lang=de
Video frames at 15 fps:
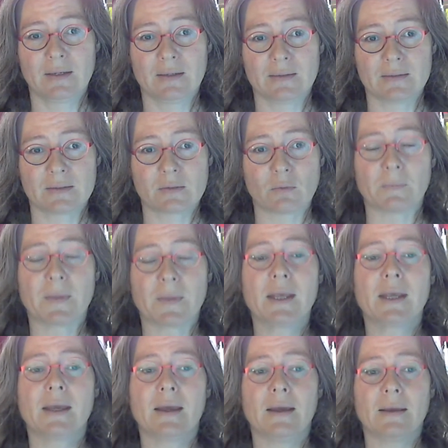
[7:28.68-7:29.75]
So,
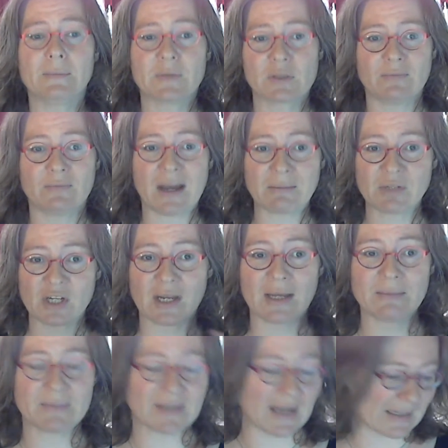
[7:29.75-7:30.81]
ähm, zum
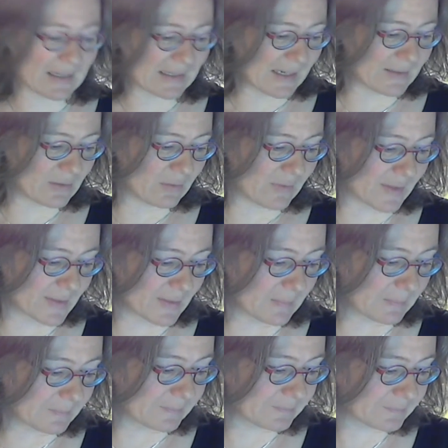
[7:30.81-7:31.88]
Warmschreiben sage ich gleich noch was.
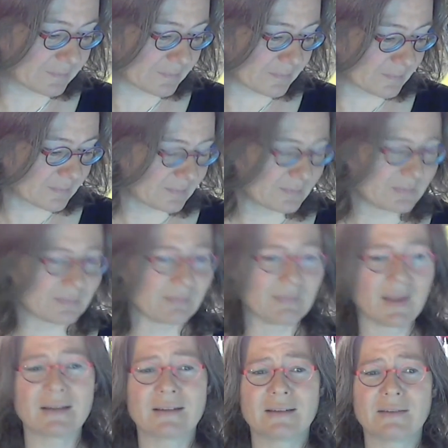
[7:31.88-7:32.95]

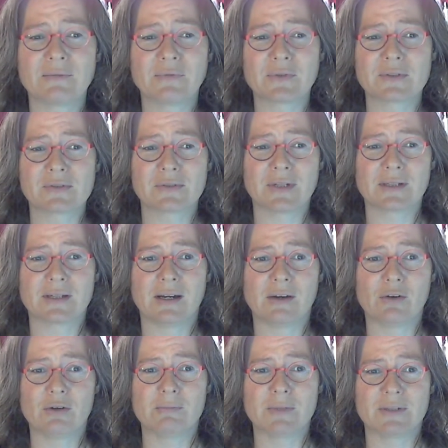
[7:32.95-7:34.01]
Funktioniert
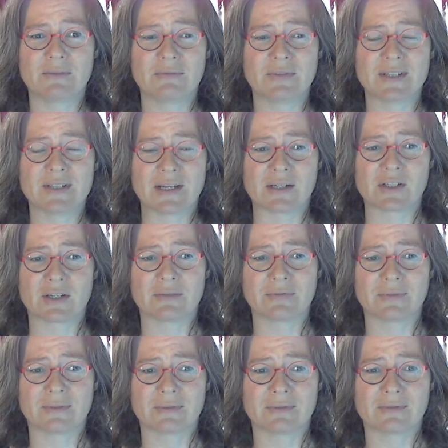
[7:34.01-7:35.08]
auch mit
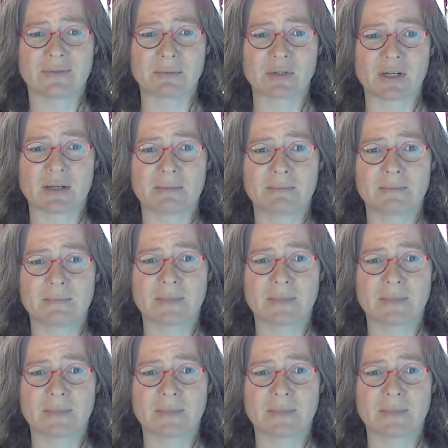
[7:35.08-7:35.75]
Winterlandschaften, Warmschreiben.